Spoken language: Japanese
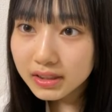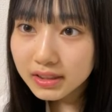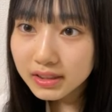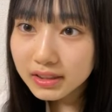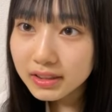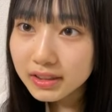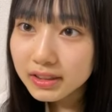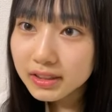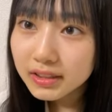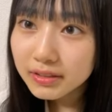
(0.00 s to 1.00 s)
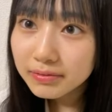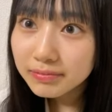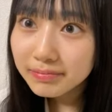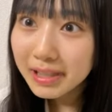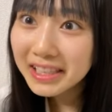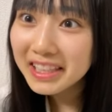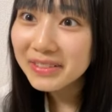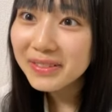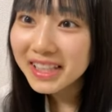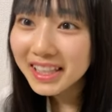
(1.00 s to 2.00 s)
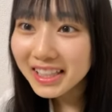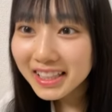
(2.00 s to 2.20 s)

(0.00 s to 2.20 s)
そうそうそうバッキバキ